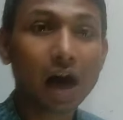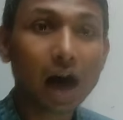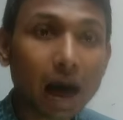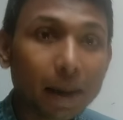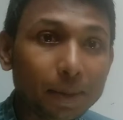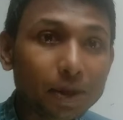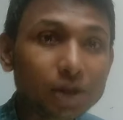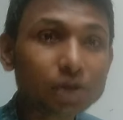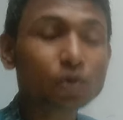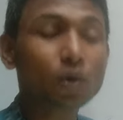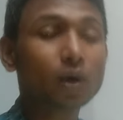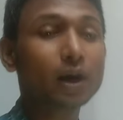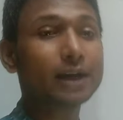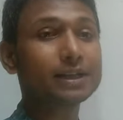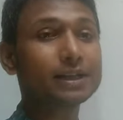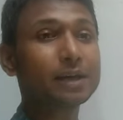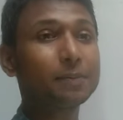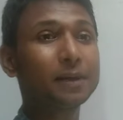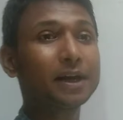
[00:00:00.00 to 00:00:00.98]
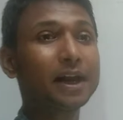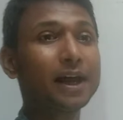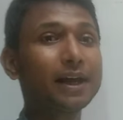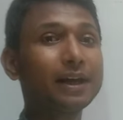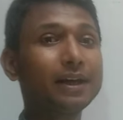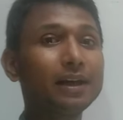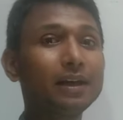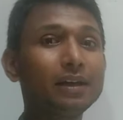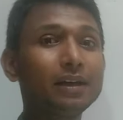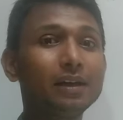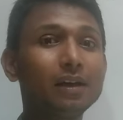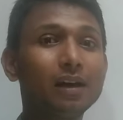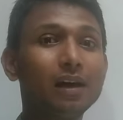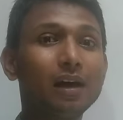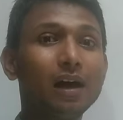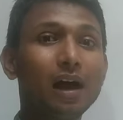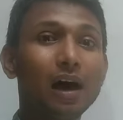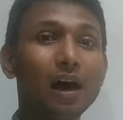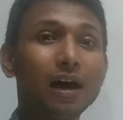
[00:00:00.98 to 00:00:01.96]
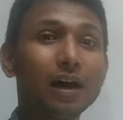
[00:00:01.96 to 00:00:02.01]
अब इसको कैसे बनाएंगे
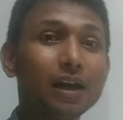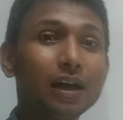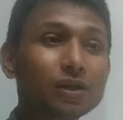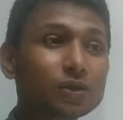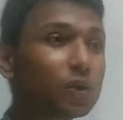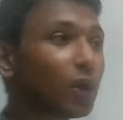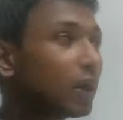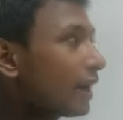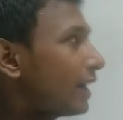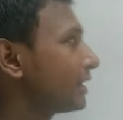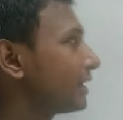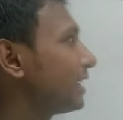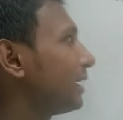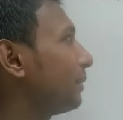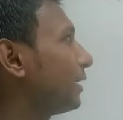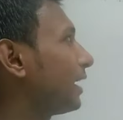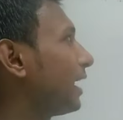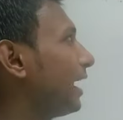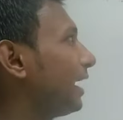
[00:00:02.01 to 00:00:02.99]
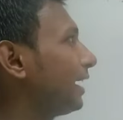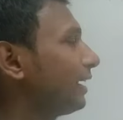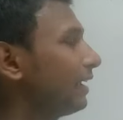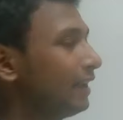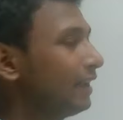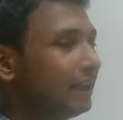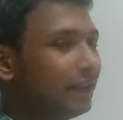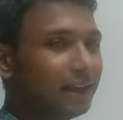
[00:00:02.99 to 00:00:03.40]
इसको कैसे बनाएंगे